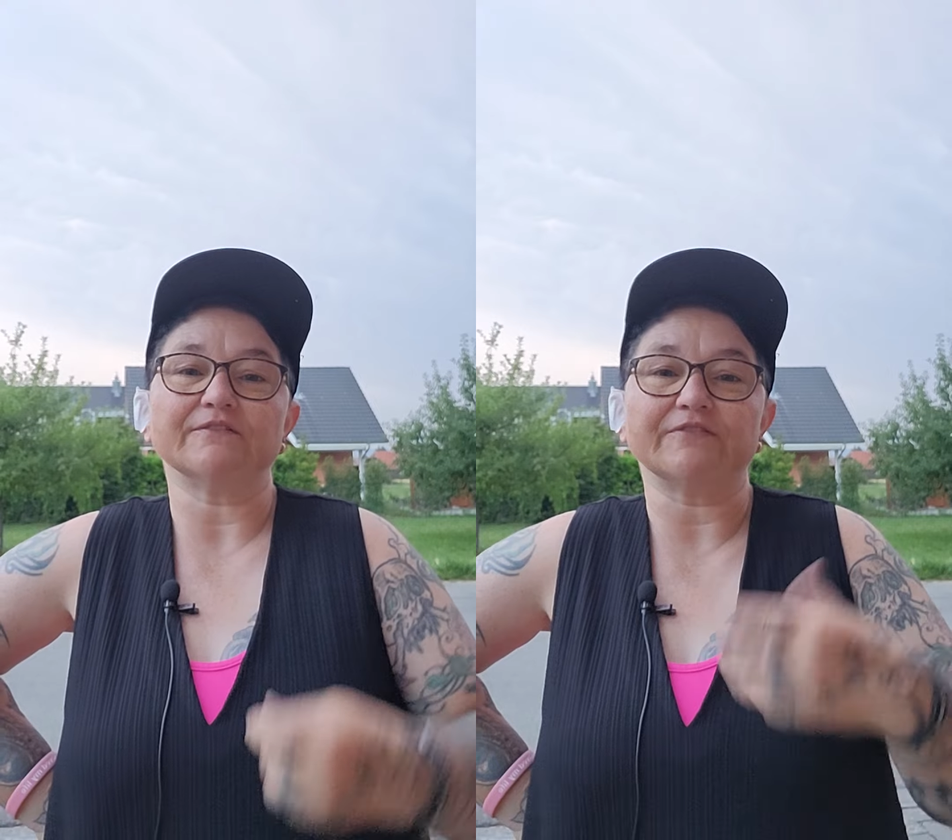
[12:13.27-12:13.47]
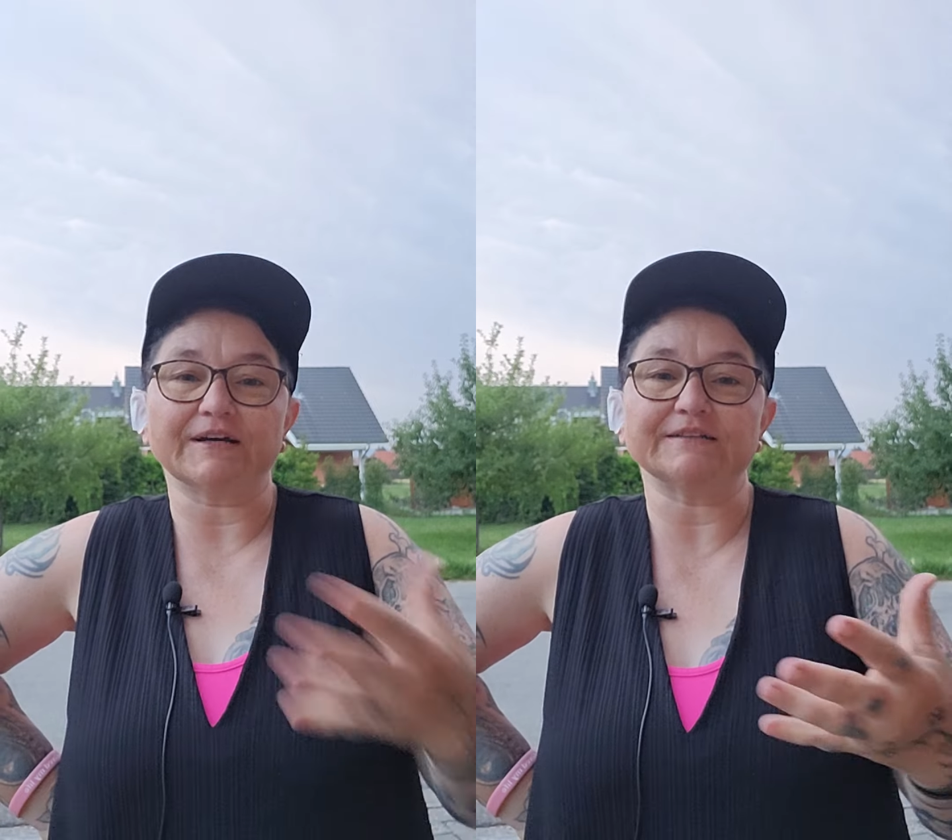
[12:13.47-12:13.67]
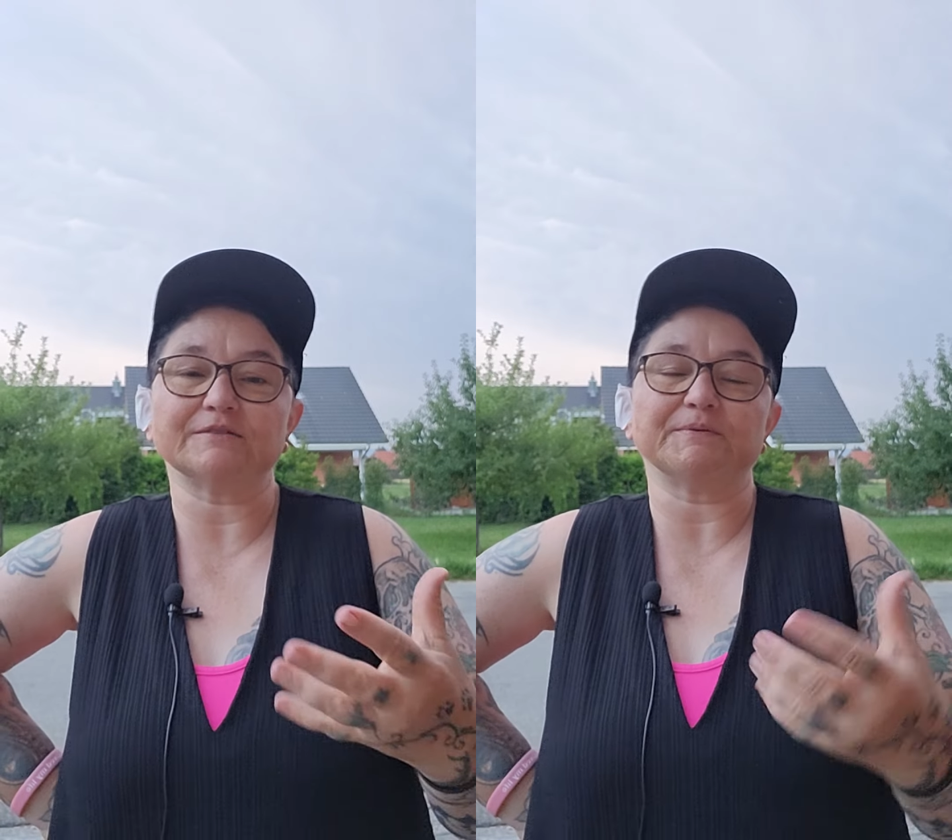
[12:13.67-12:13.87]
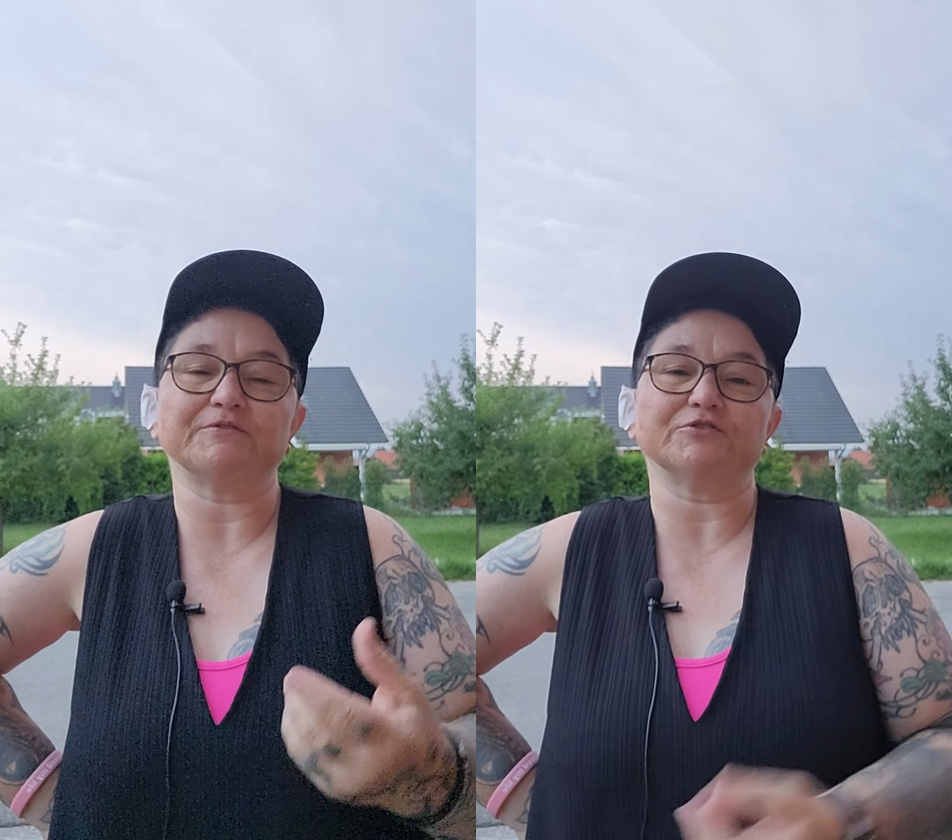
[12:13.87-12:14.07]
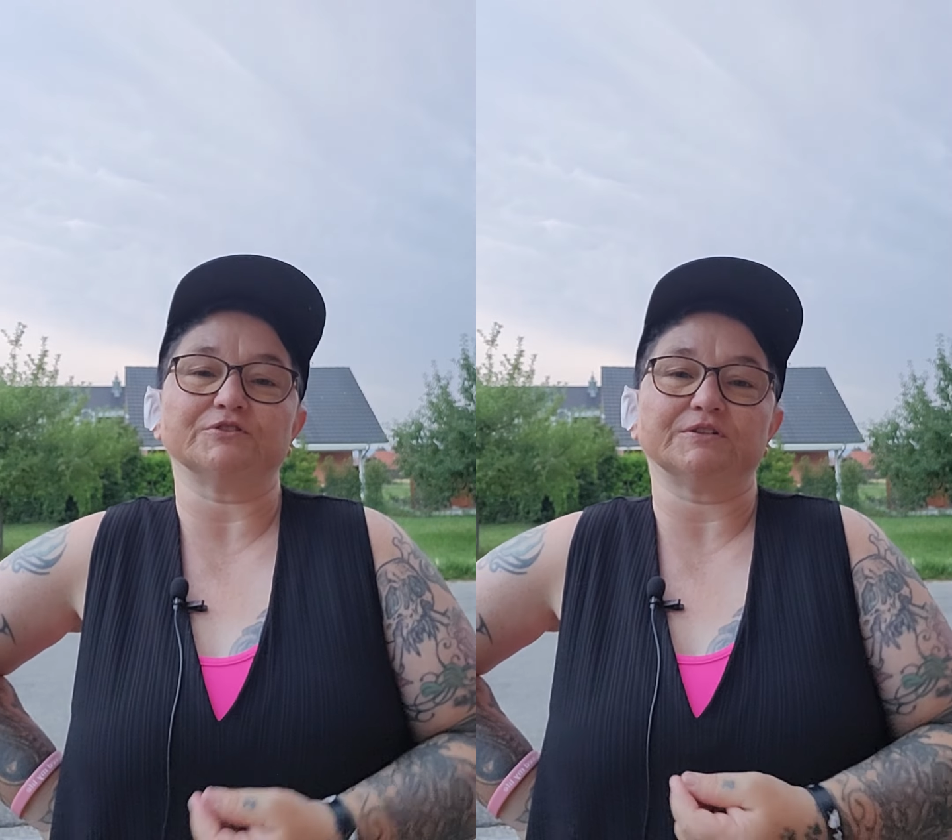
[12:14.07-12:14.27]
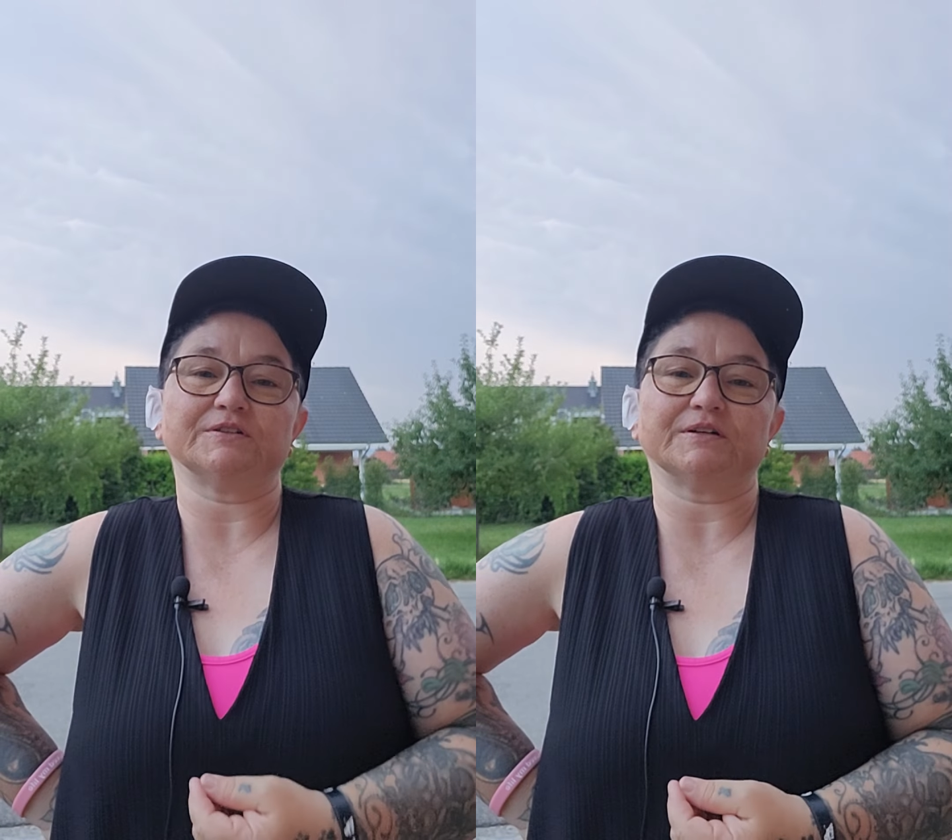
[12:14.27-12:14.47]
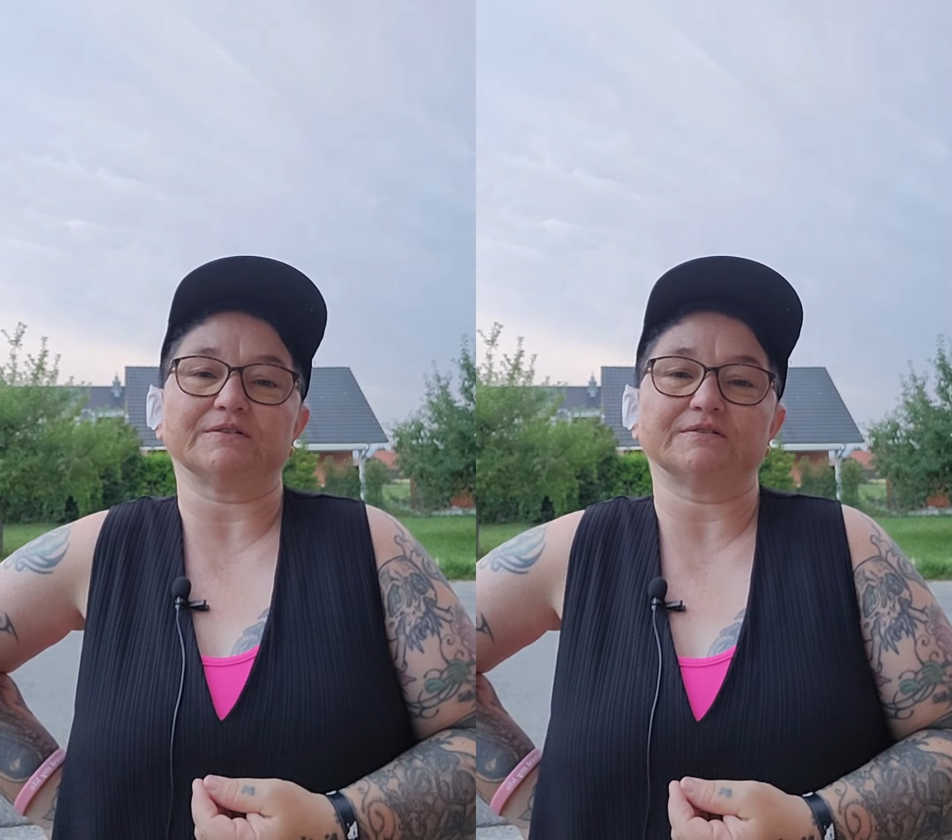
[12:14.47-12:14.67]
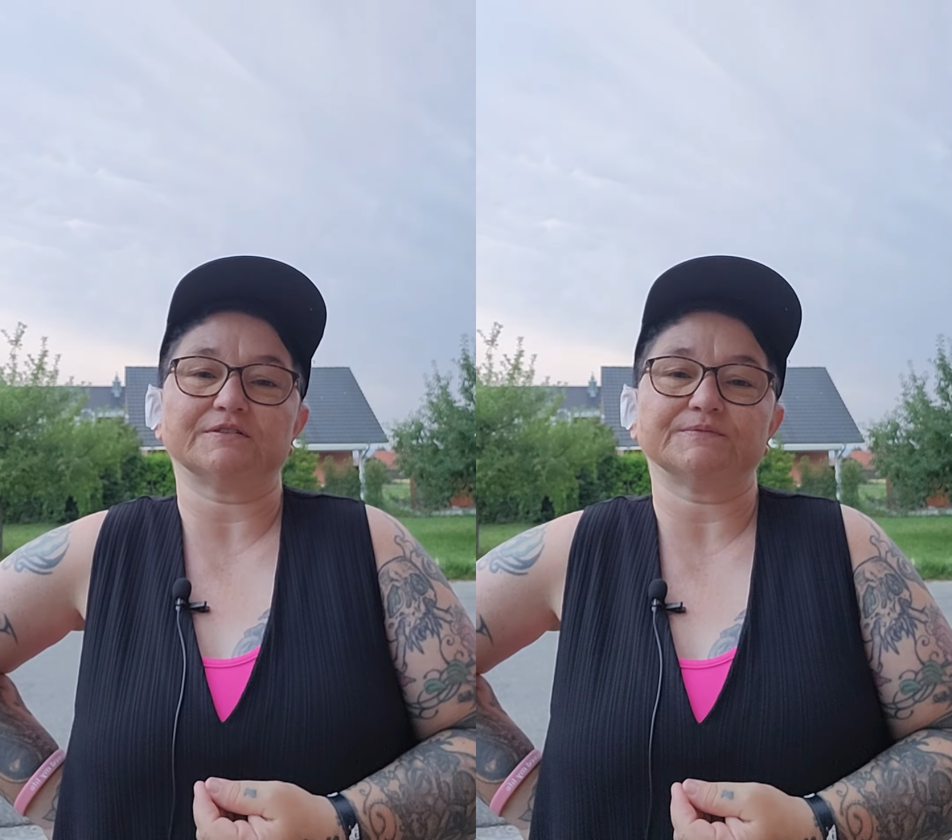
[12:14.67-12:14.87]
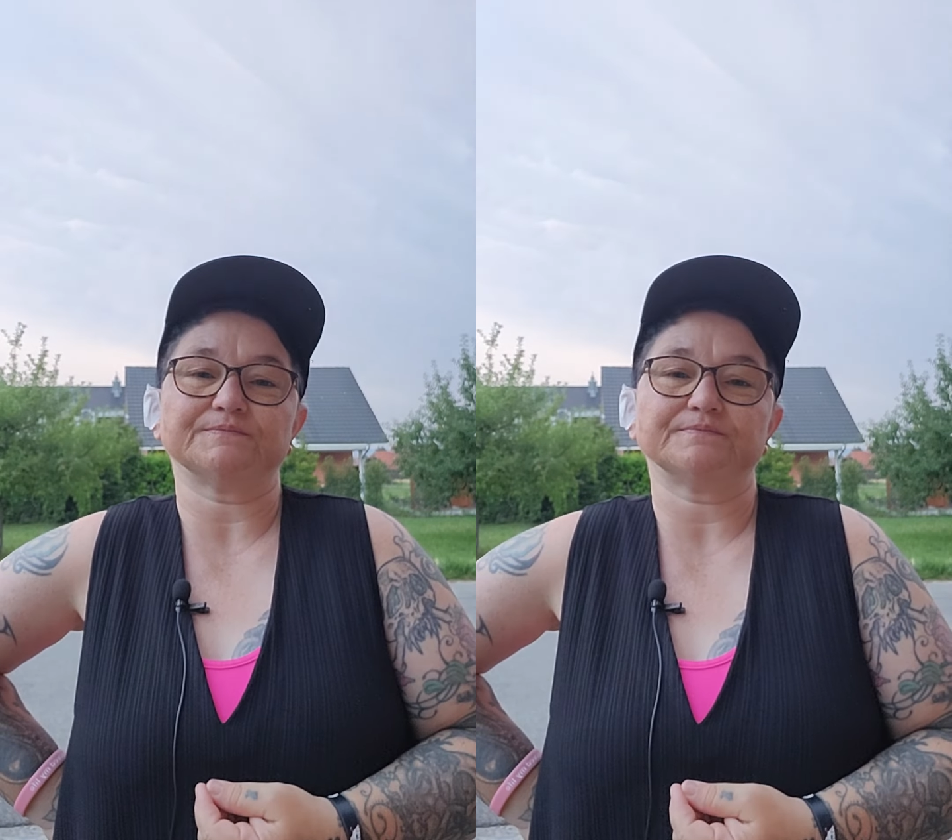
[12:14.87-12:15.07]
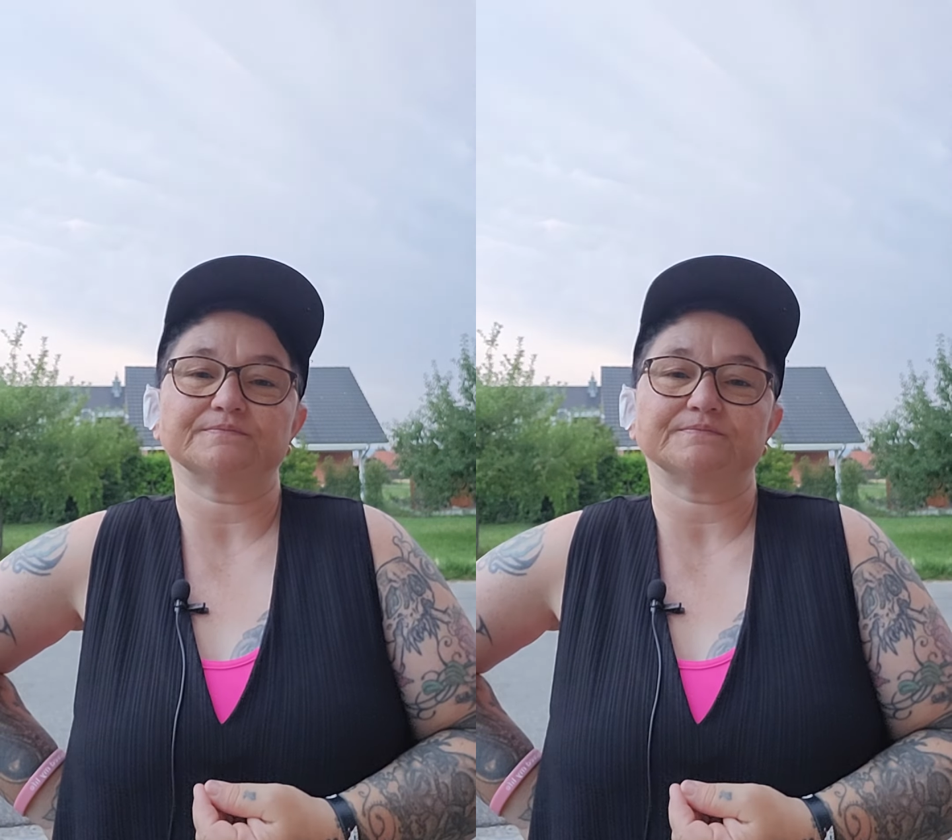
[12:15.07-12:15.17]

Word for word: weiter befördert hat.